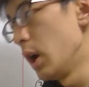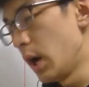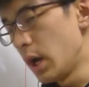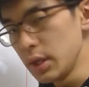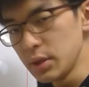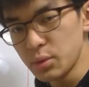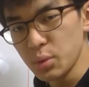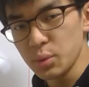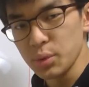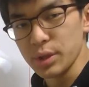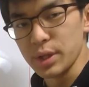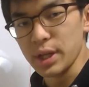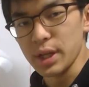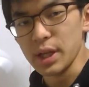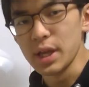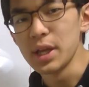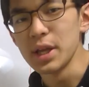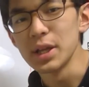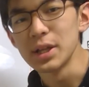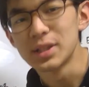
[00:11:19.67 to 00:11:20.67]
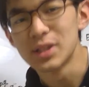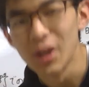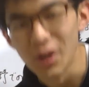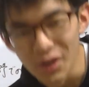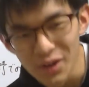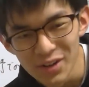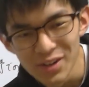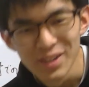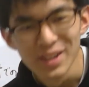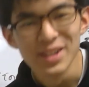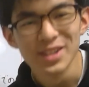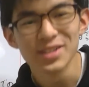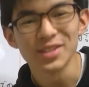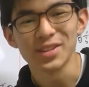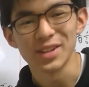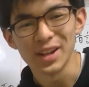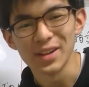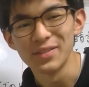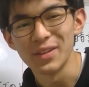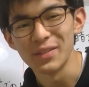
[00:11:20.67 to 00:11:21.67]
はい、ということで、えー、っと、
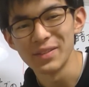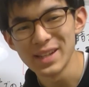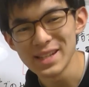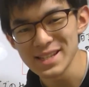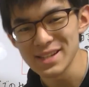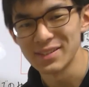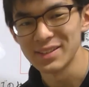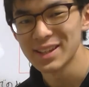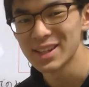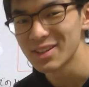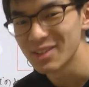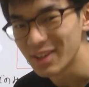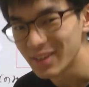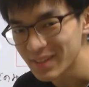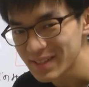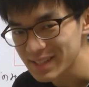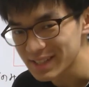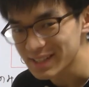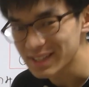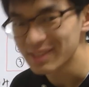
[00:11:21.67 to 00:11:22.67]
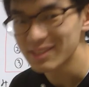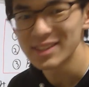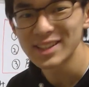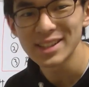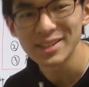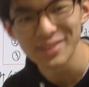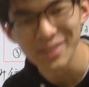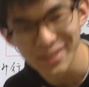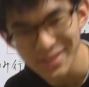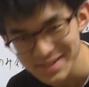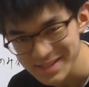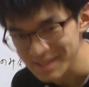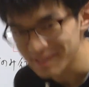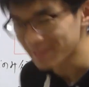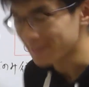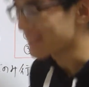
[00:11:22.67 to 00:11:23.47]
ちょっとね、まあ、皆さんも聞こえま、聞こえだと思いますけ